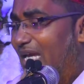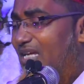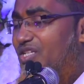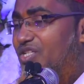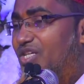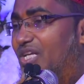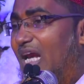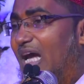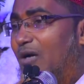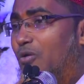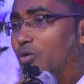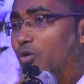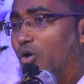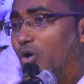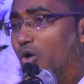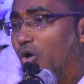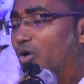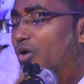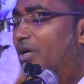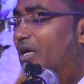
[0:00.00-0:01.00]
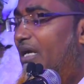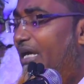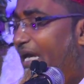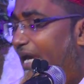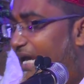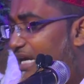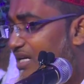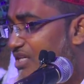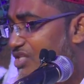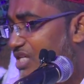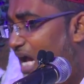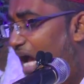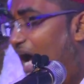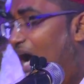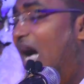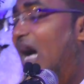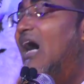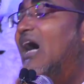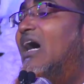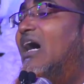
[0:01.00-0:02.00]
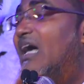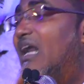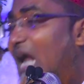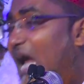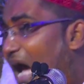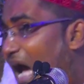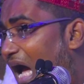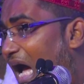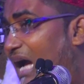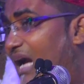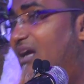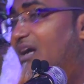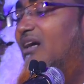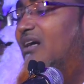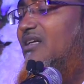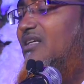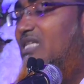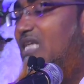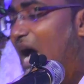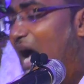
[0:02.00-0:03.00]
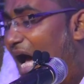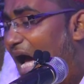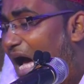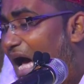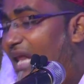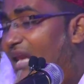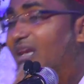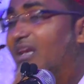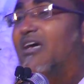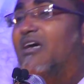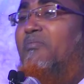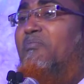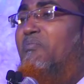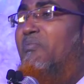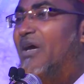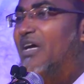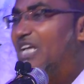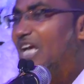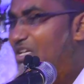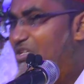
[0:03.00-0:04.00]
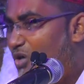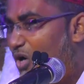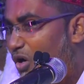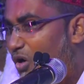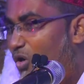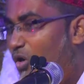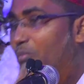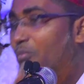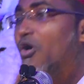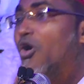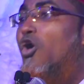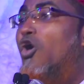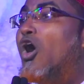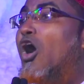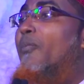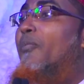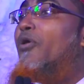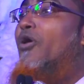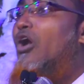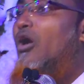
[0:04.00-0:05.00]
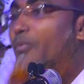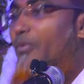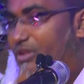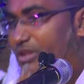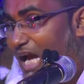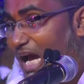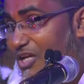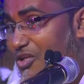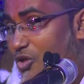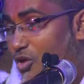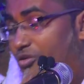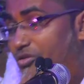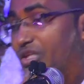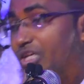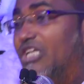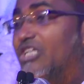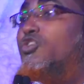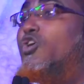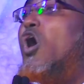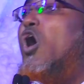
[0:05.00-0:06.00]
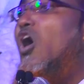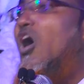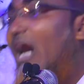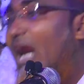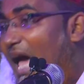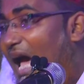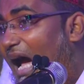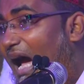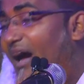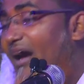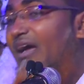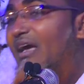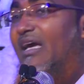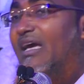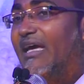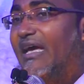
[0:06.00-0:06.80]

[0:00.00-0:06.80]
এই শিরাগুলো হিংসা রাগ ঝাল মেজাজ গরম অপরের প্রতি আসক্তি ঝগড়া